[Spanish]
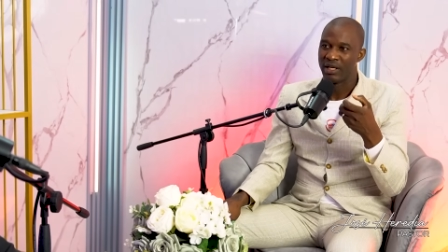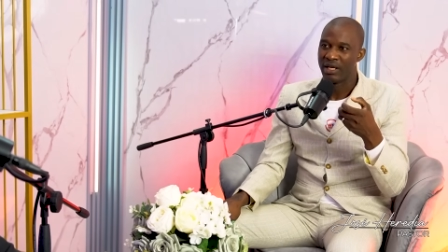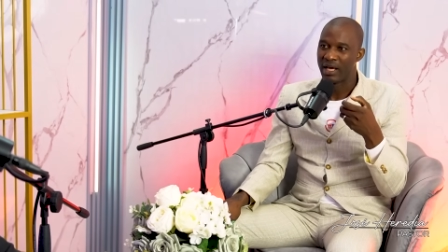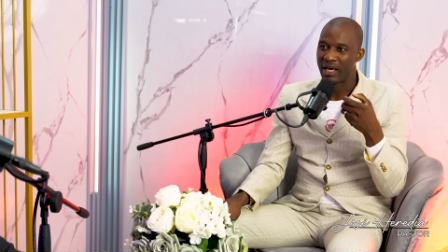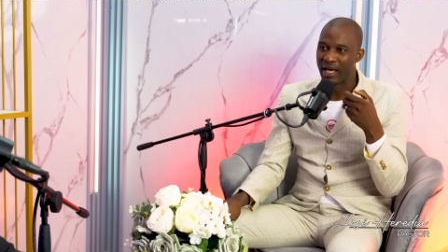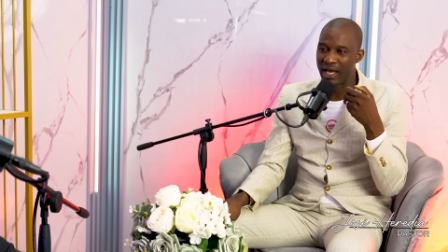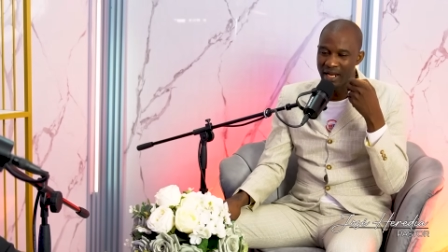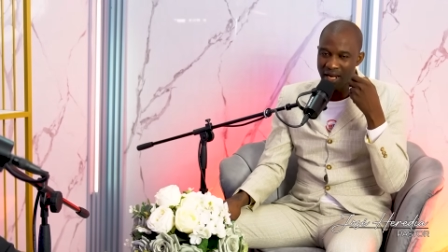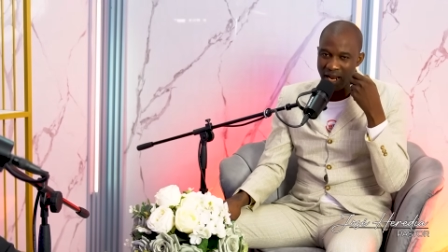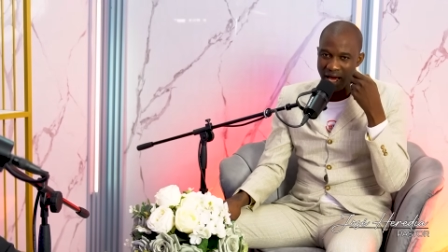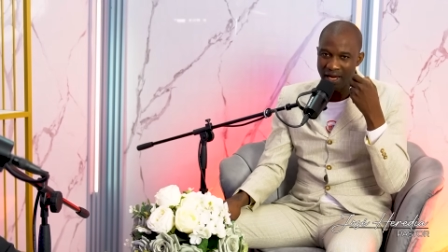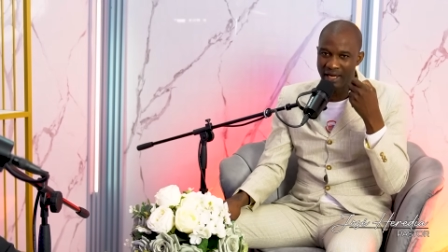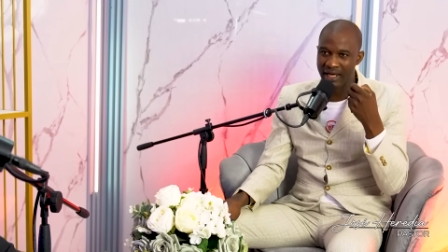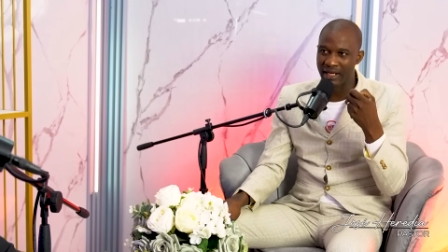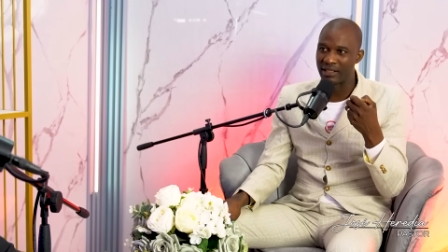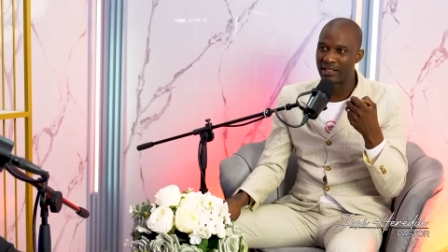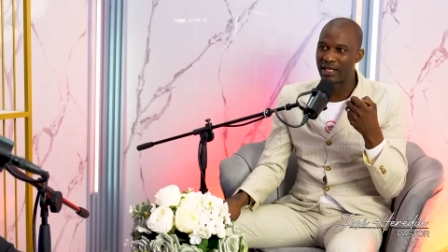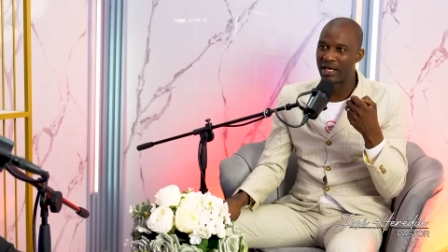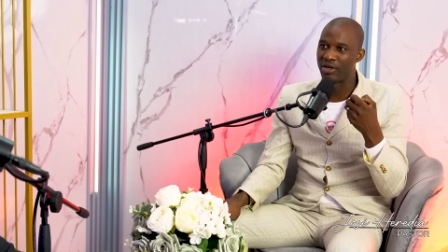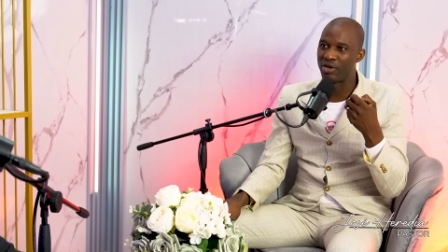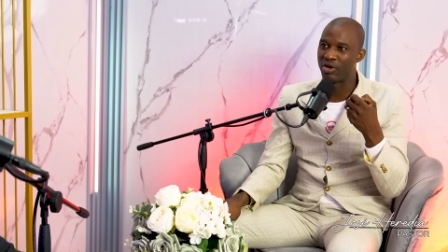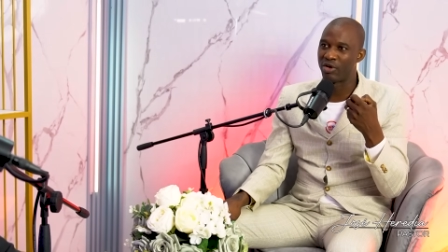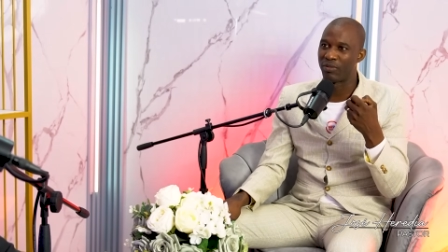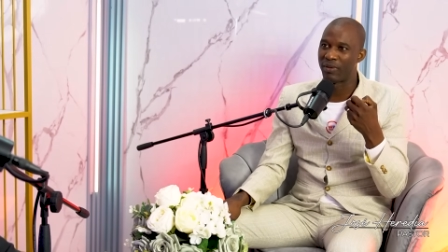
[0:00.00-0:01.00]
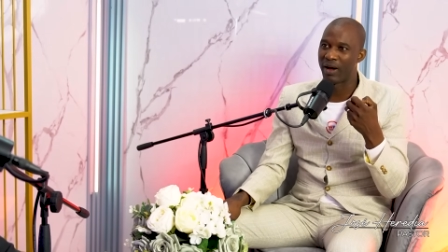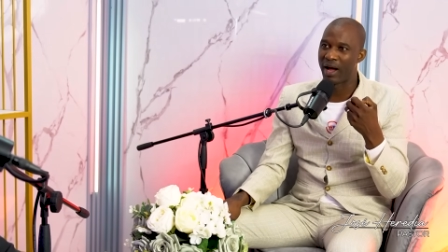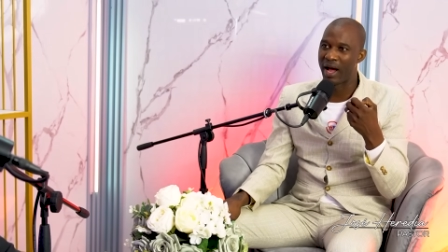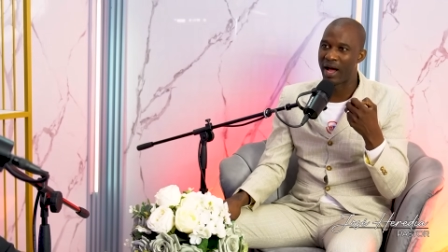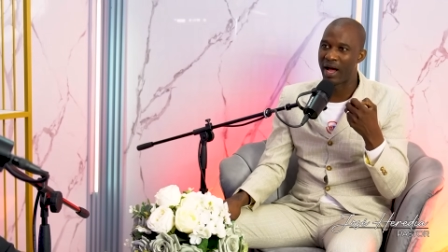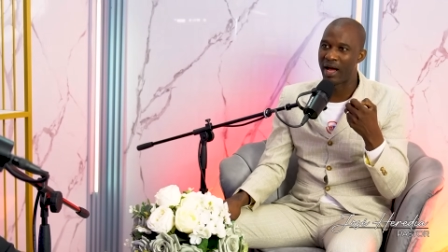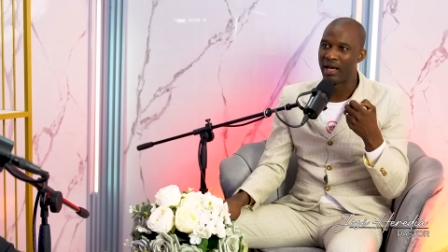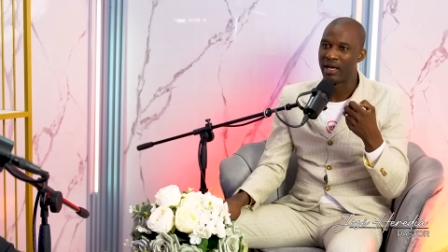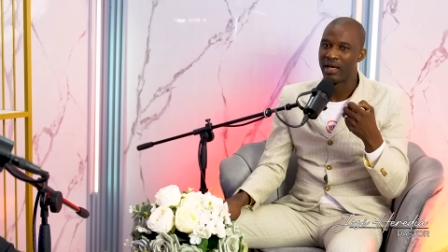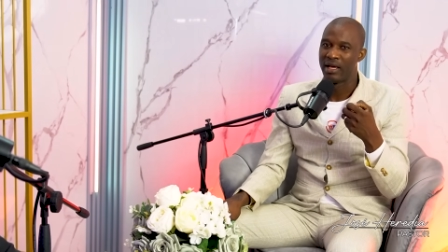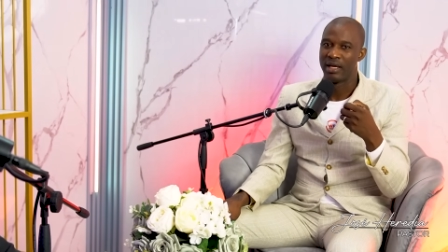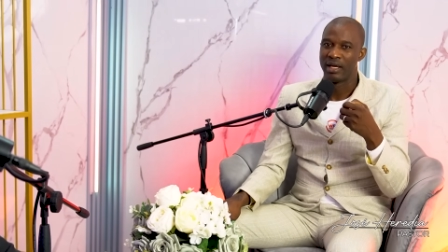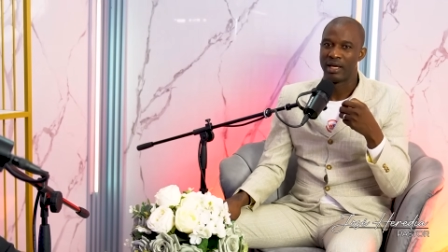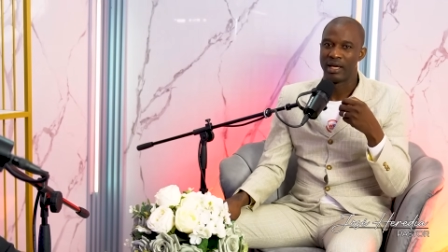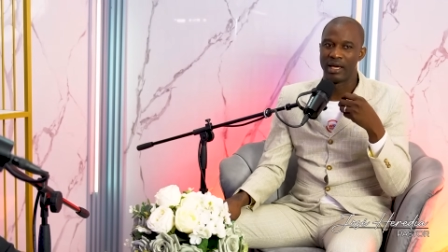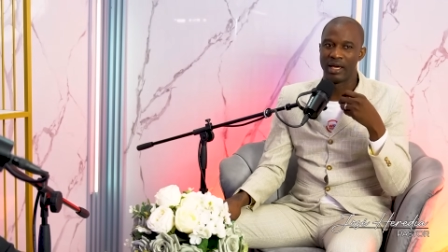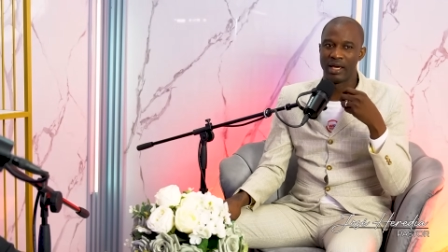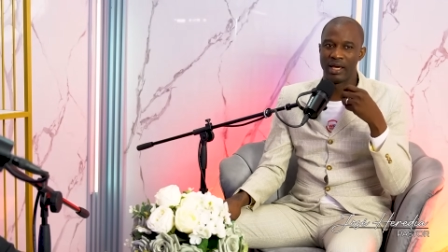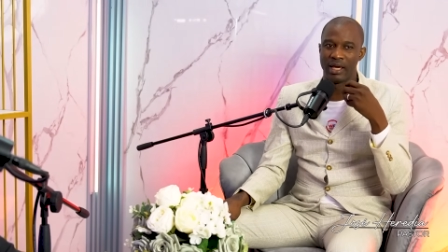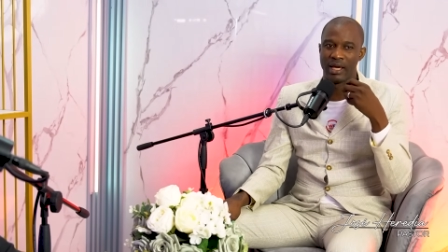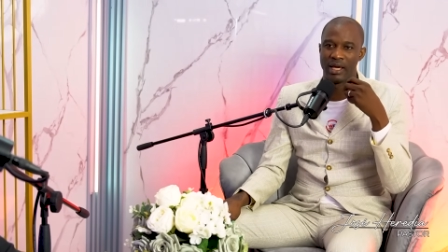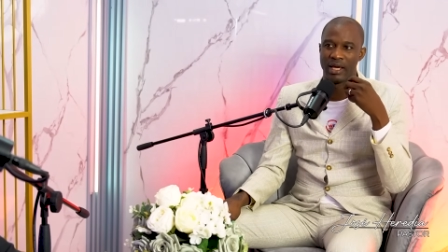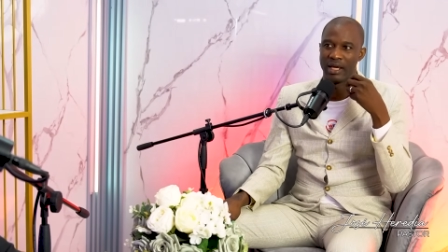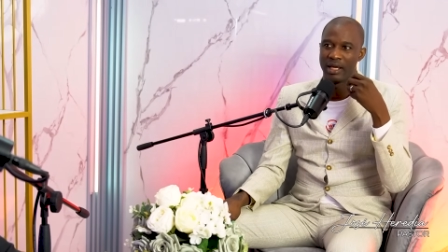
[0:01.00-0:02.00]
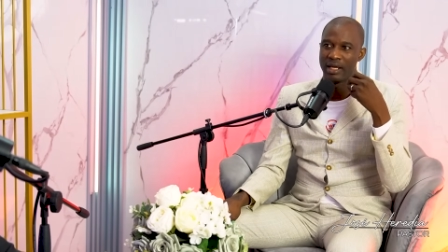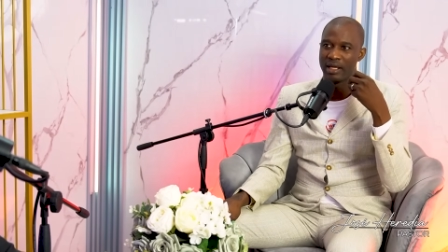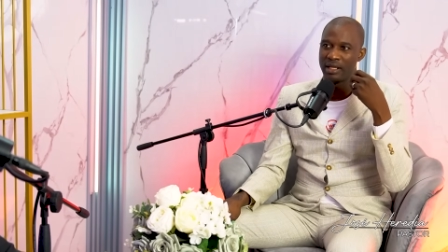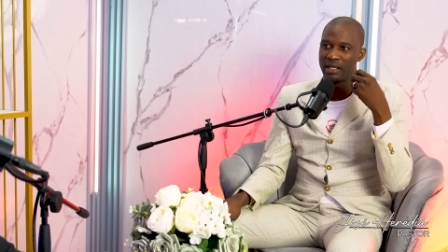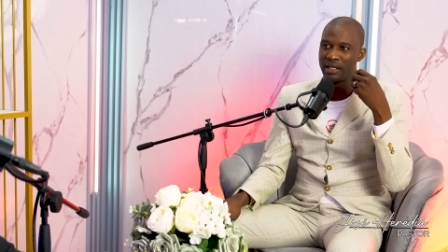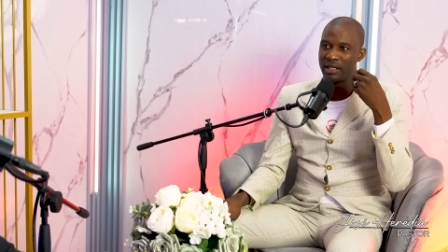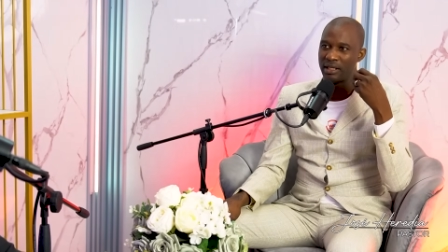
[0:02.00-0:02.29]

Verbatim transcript: El ángel de Jehová, el eh, Espíritu